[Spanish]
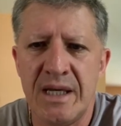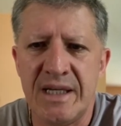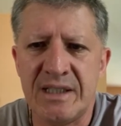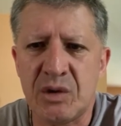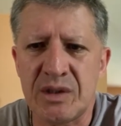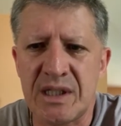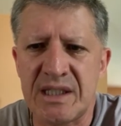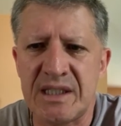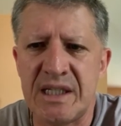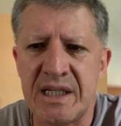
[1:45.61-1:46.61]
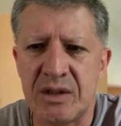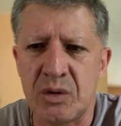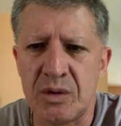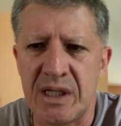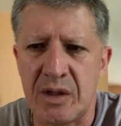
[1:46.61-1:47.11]
Estos
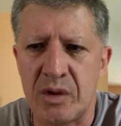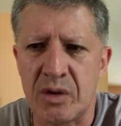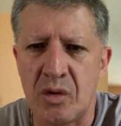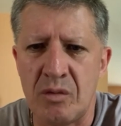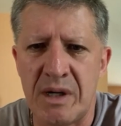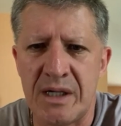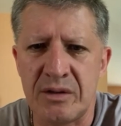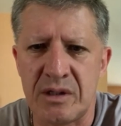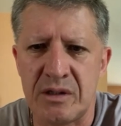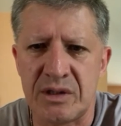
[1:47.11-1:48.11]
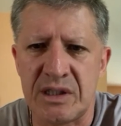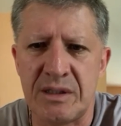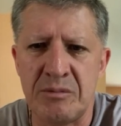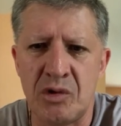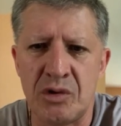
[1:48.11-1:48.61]
asesinatos, de acuerdo con varios de los
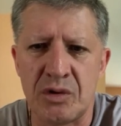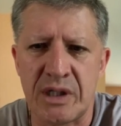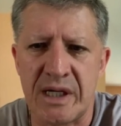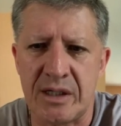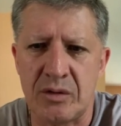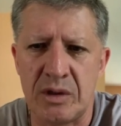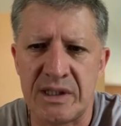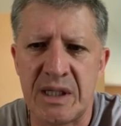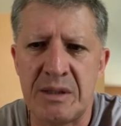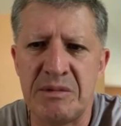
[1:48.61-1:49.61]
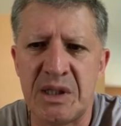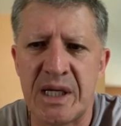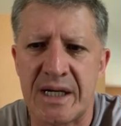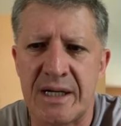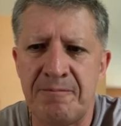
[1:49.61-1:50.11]
testimonios que recolecté en mi
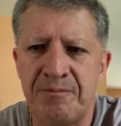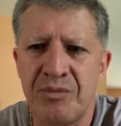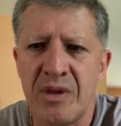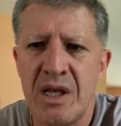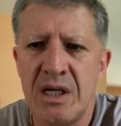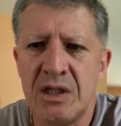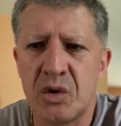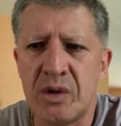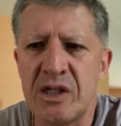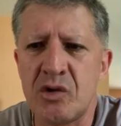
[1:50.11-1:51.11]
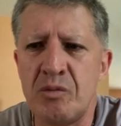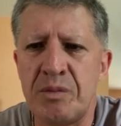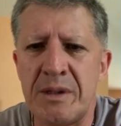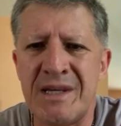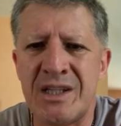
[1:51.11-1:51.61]
tierra, son el
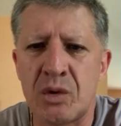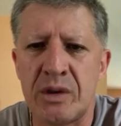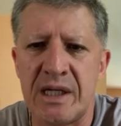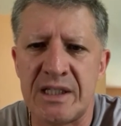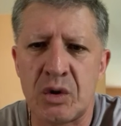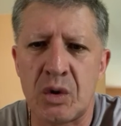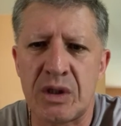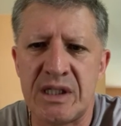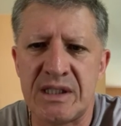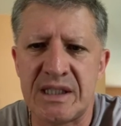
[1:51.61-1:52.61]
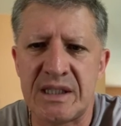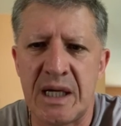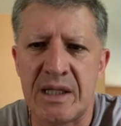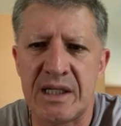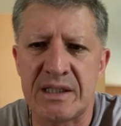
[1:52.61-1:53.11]
cumplimiento de las órdenes
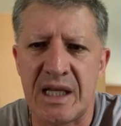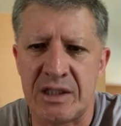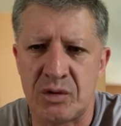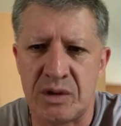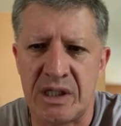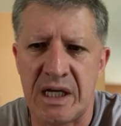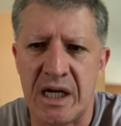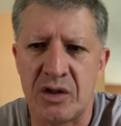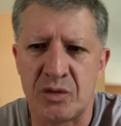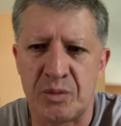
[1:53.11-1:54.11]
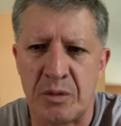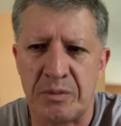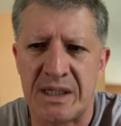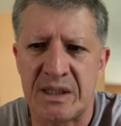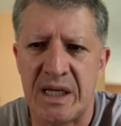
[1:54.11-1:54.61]
dictadas a sus sicarios por
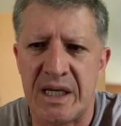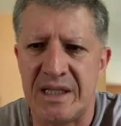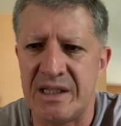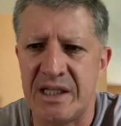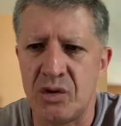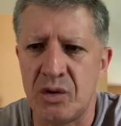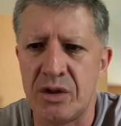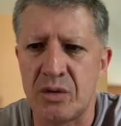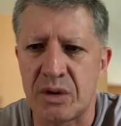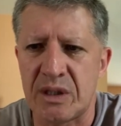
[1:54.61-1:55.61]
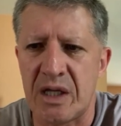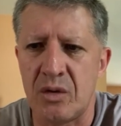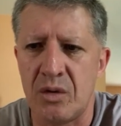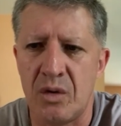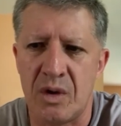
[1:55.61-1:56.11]
parte de Johnny
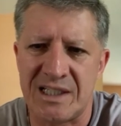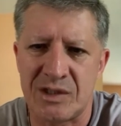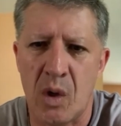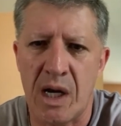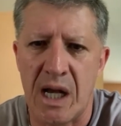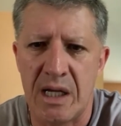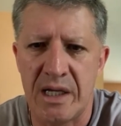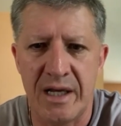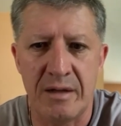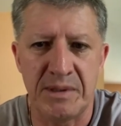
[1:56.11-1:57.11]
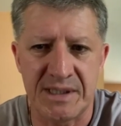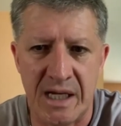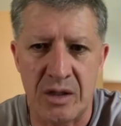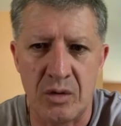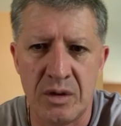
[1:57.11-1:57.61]
Hurtado Olascuaga, el
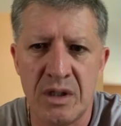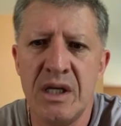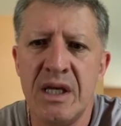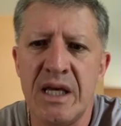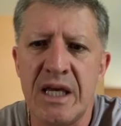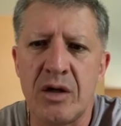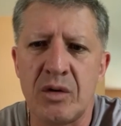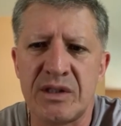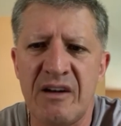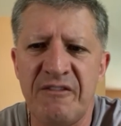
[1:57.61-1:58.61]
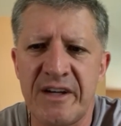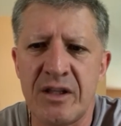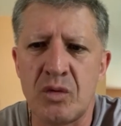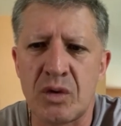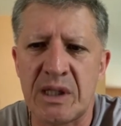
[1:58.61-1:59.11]
pescado, y José Alfredo
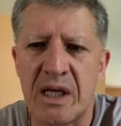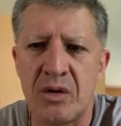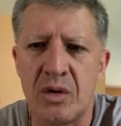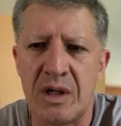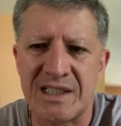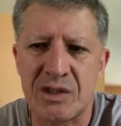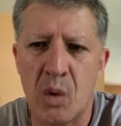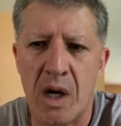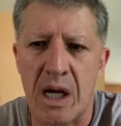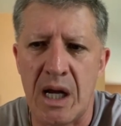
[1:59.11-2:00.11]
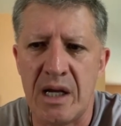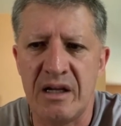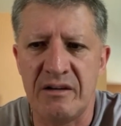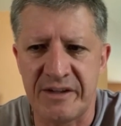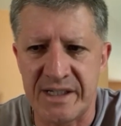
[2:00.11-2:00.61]
Hurtado Olascuaga,
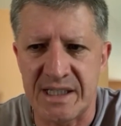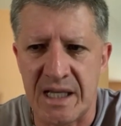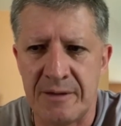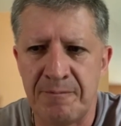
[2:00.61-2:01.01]
el fresa,